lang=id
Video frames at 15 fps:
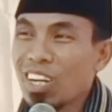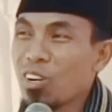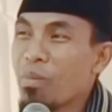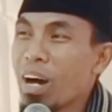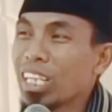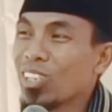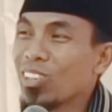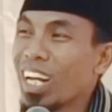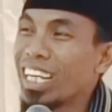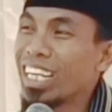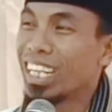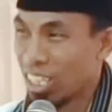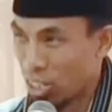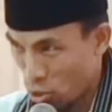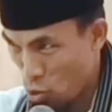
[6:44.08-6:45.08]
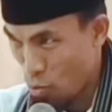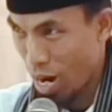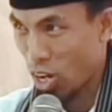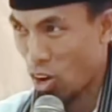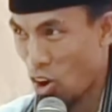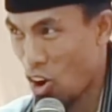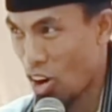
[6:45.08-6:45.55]
Terus bakso nak iya.
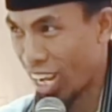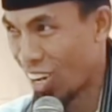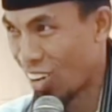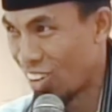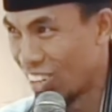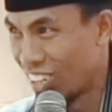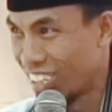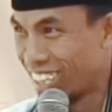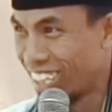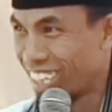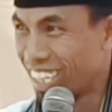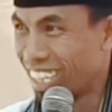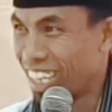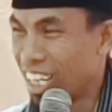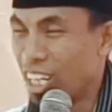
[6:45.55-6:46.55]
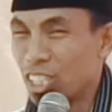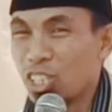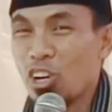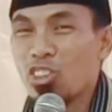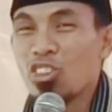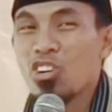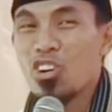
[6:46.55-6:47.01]
Dumang kok ya kok
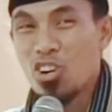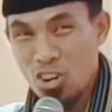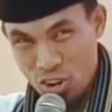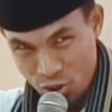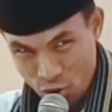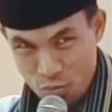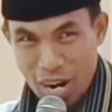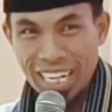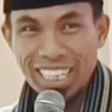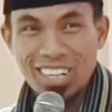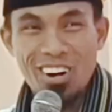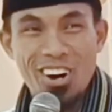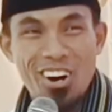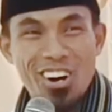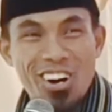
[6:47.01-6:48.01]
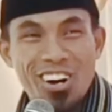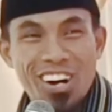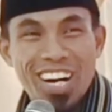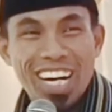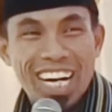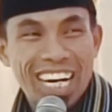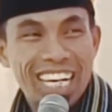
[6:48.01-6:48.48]
soto duman kok
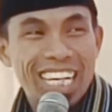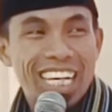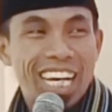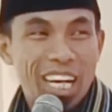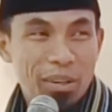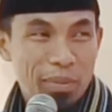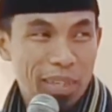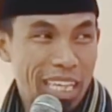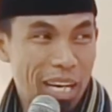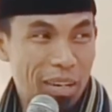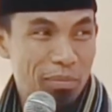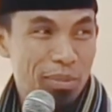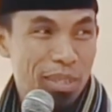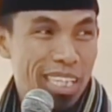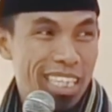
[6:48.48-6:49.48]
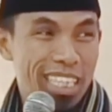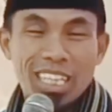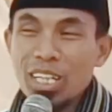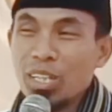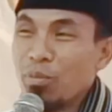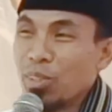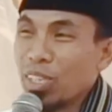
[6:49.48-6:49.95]
dapat tabar
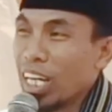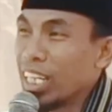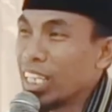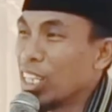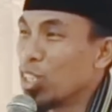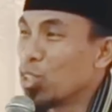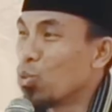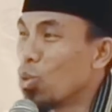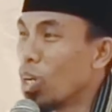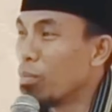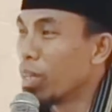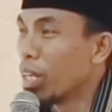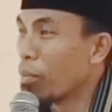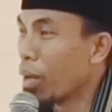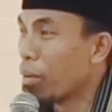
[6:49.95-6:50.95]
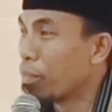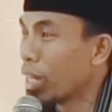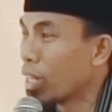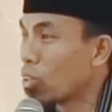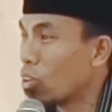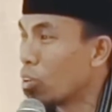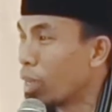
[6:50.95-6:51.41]
minta negin jual mage
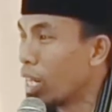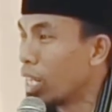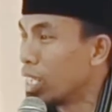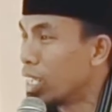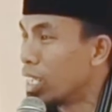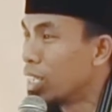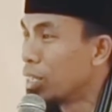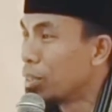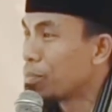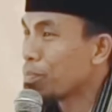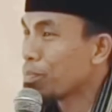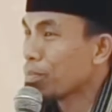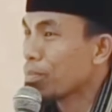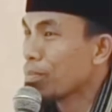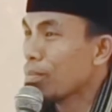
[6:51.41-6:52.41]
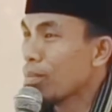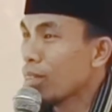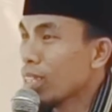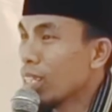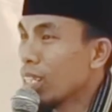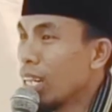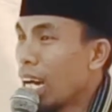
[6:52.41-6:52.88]
amping roman ya
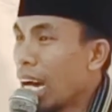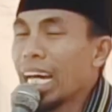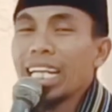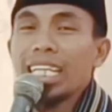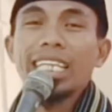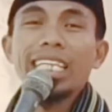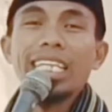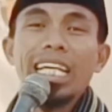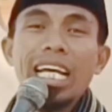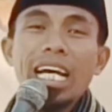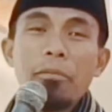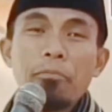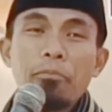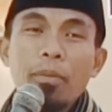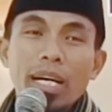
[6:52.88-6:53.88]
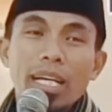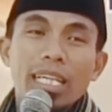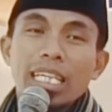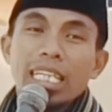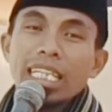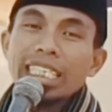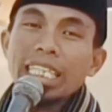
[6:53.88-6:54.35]
artinya apa?
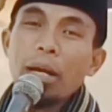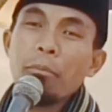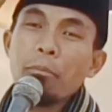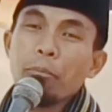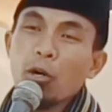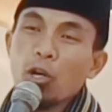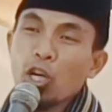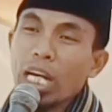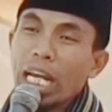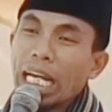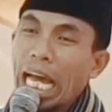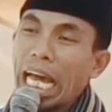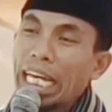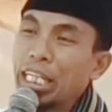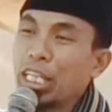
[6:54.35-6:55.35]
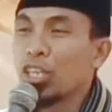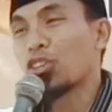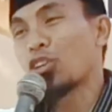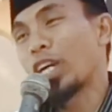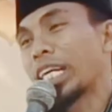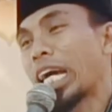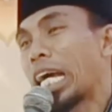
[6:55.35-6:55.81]
sampurna kak
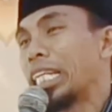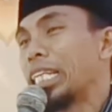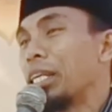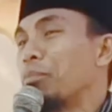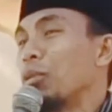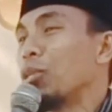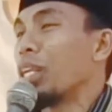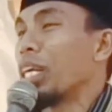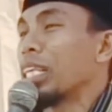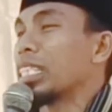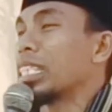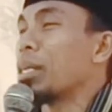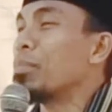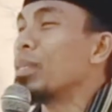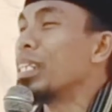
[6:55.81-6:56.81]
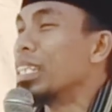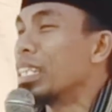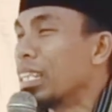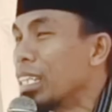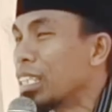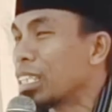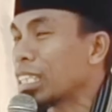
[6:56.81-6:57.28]
dinto ikan di orang
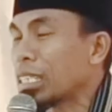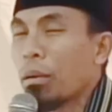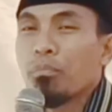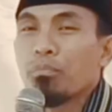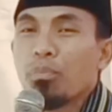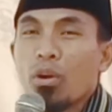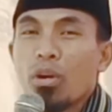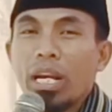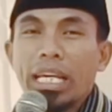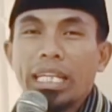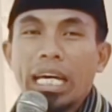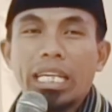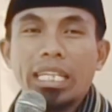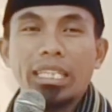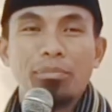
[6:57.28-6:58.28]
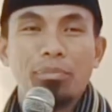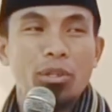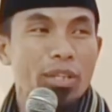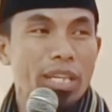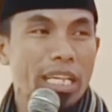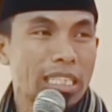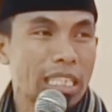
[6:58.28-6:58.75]
seberes sampurna ikan di
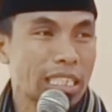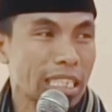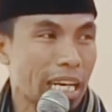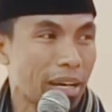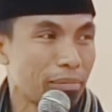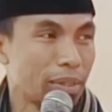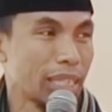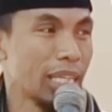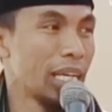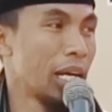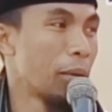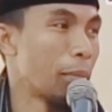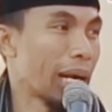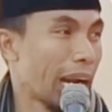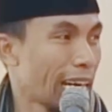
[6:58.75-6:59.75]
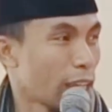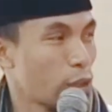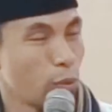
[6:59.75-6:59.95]
orang seselamat makanya